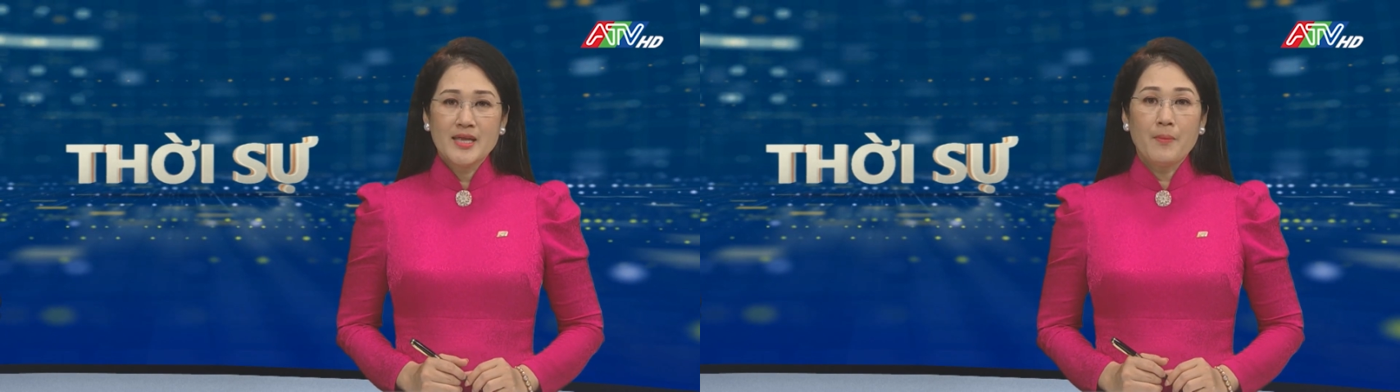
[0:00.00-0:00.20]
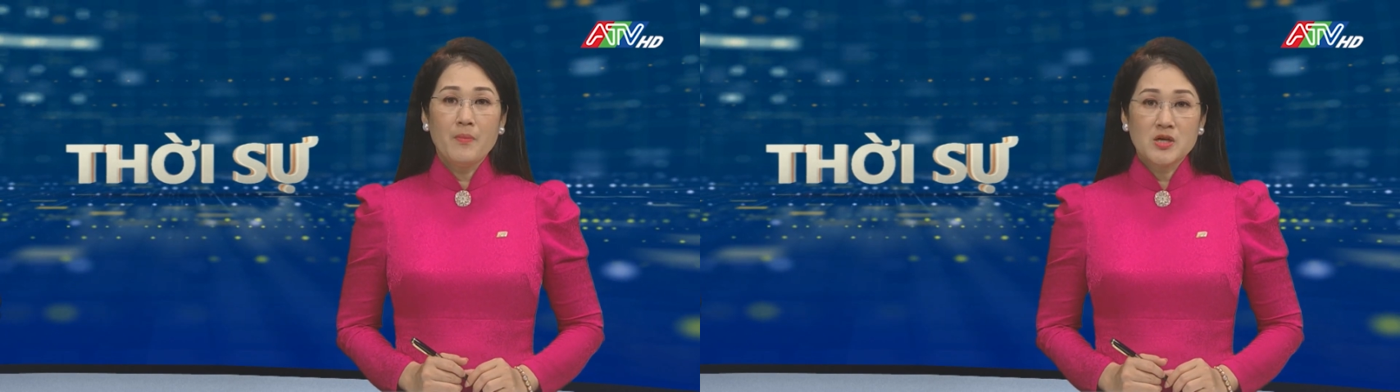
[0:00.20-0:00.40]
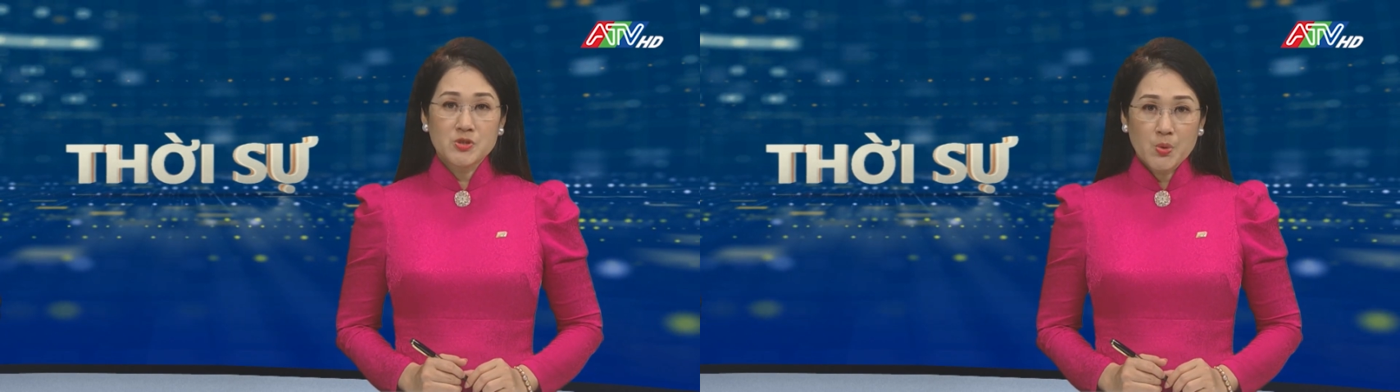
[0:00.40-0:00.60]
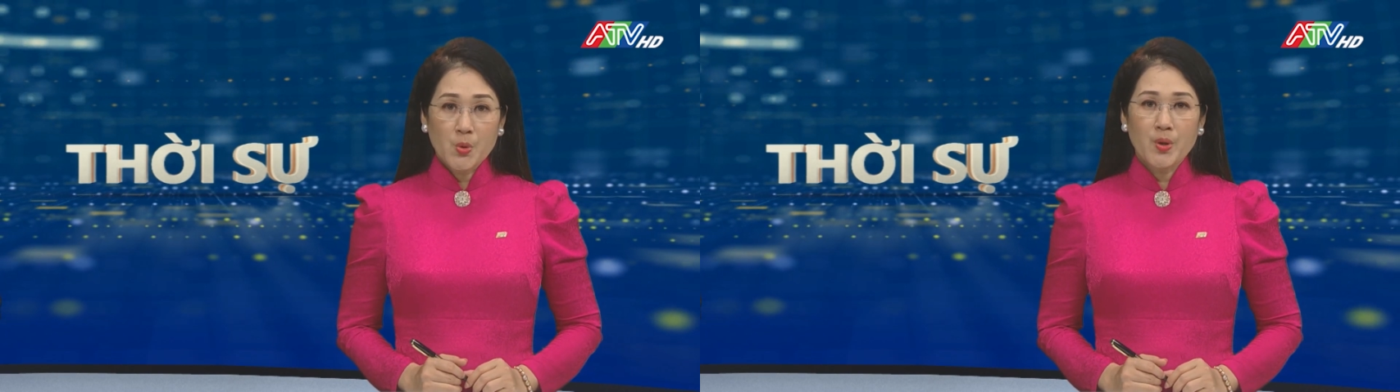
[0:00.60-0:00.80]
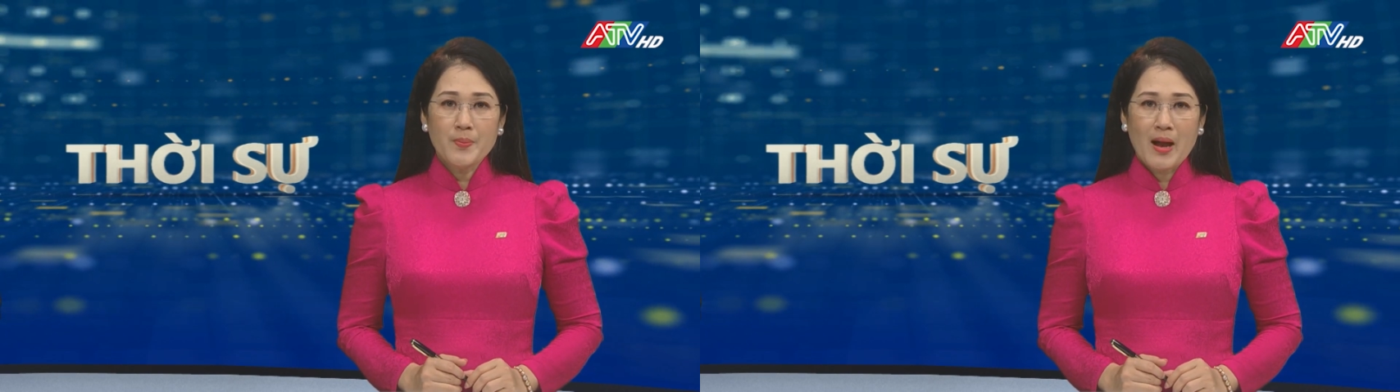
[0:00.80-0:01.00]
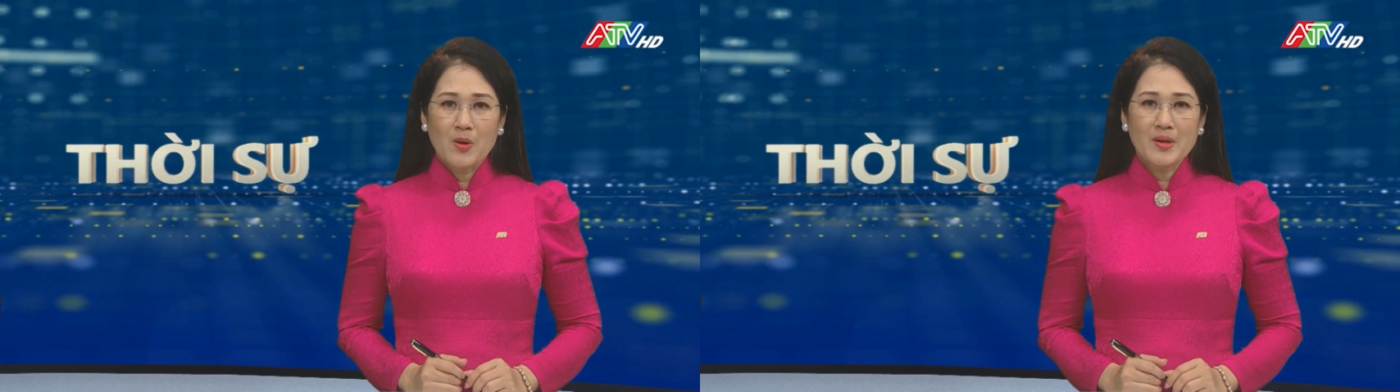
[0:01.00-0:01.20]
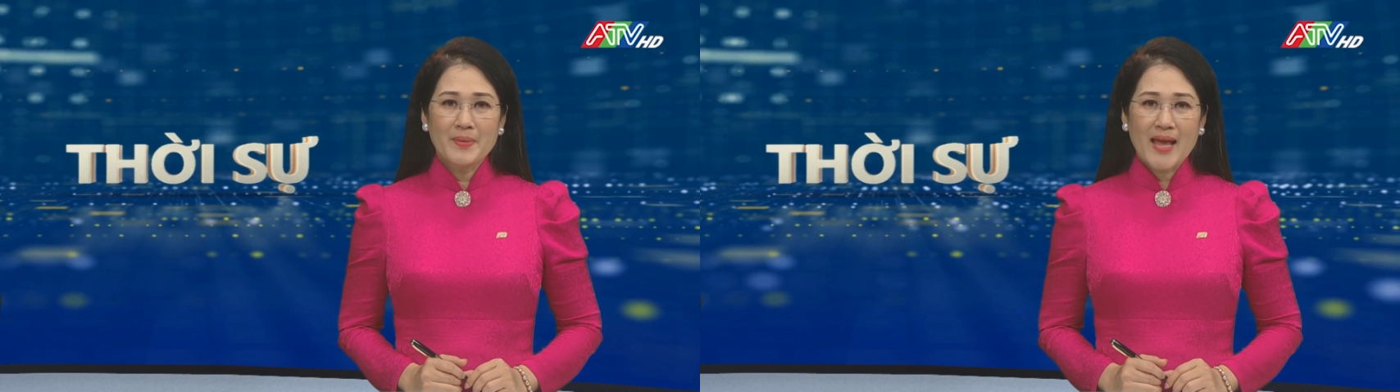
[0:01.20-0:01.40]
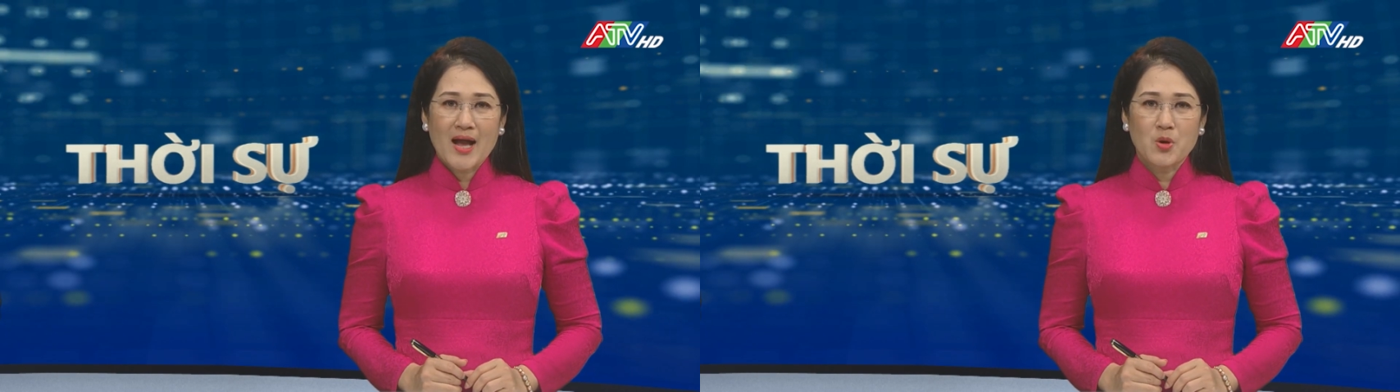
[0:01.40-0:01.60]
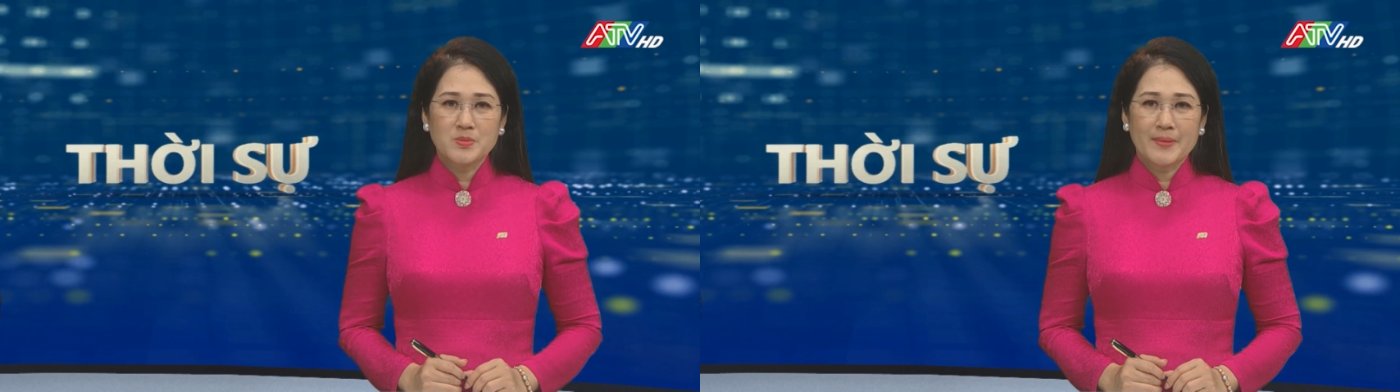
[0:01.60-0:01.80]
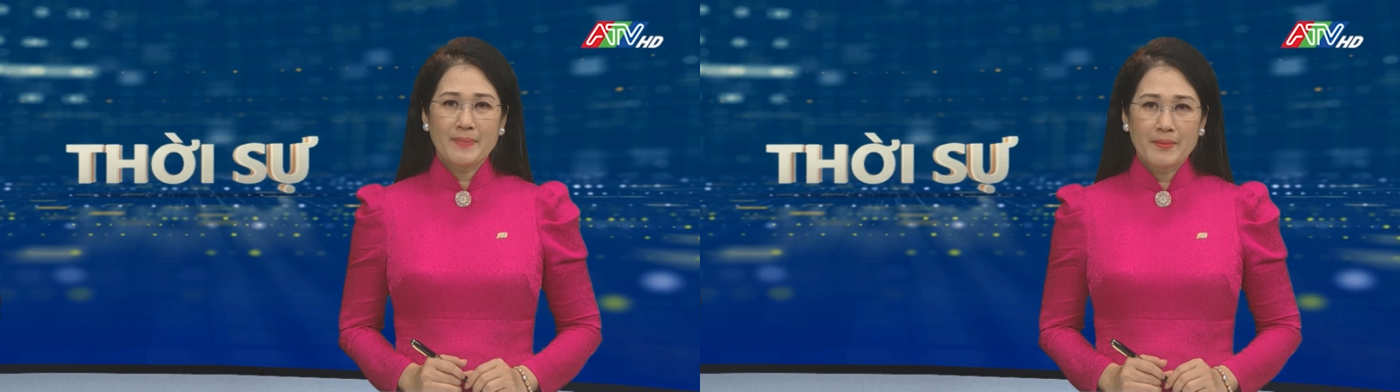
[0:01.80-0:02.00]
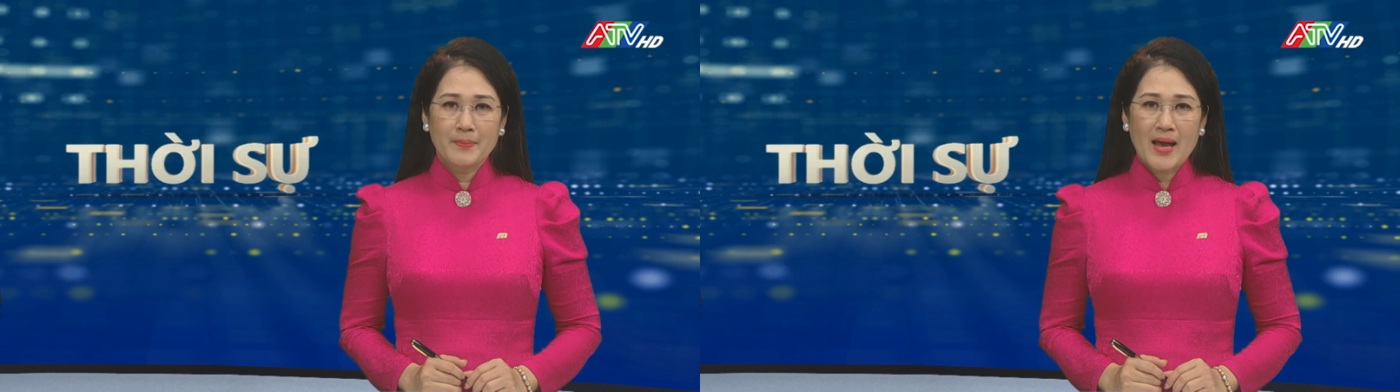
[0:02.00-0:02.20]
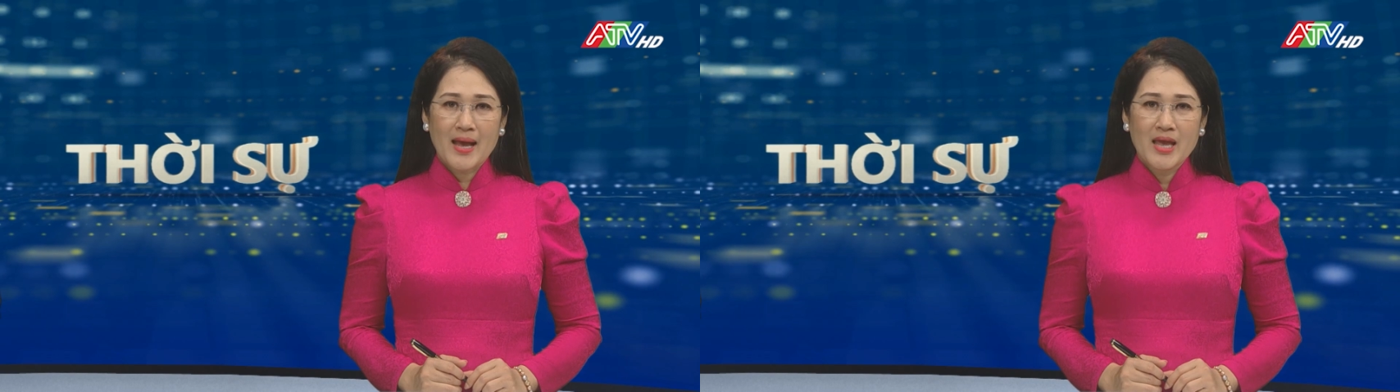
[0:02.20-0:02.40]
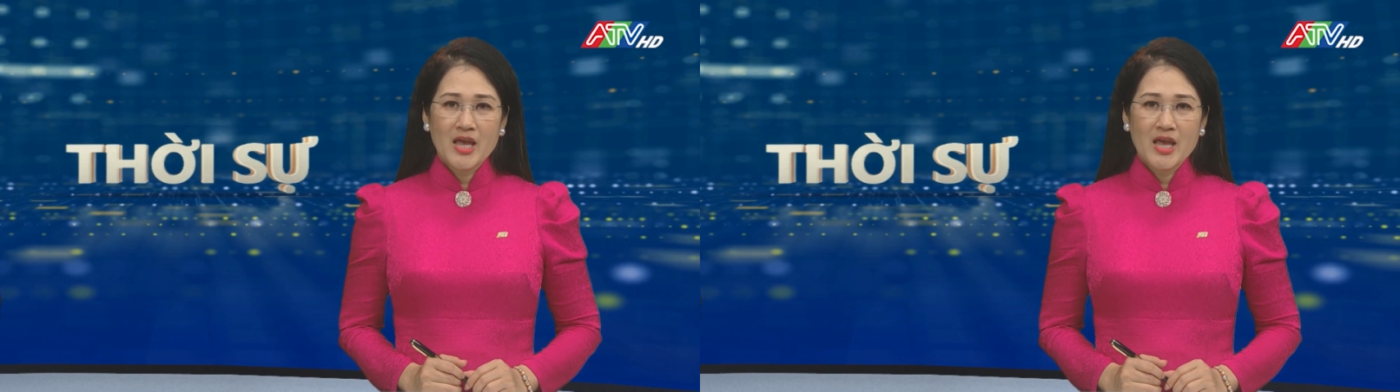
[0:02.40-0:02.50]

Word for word: chào mừng Xuân Quý Mão năm 2023.